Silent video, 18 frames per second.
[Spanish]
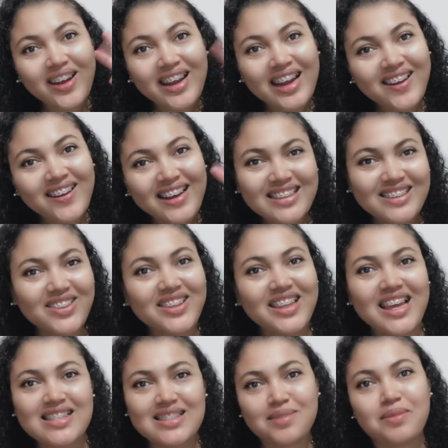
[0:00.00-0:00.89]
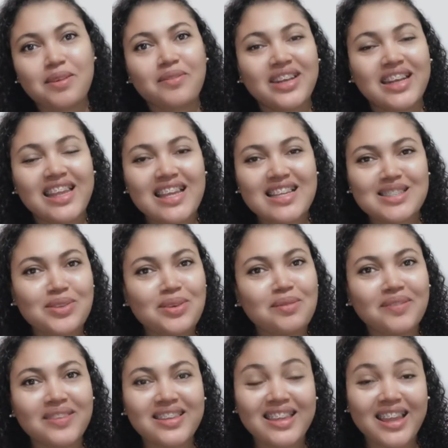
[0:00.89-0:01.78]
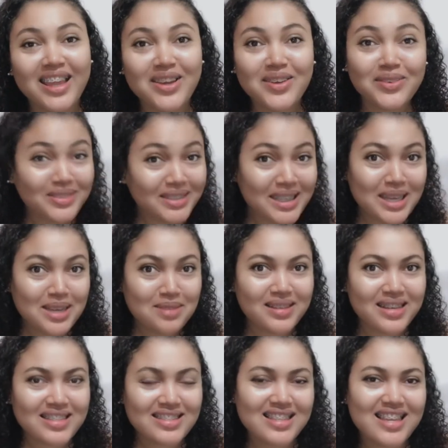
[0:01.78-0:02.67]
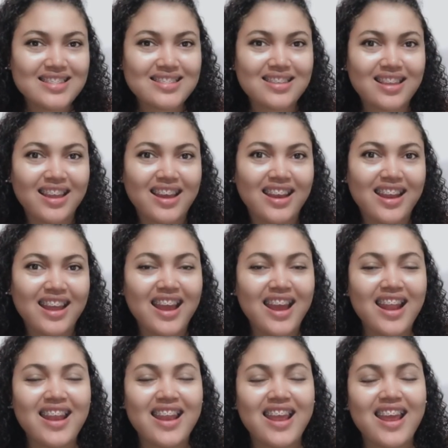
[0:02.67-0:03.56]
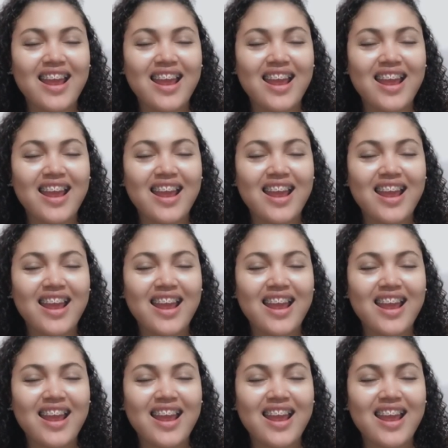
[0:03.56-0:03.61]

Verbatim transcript: Hola, hola a todas, bienvenidas nuevamente un día más a este canal.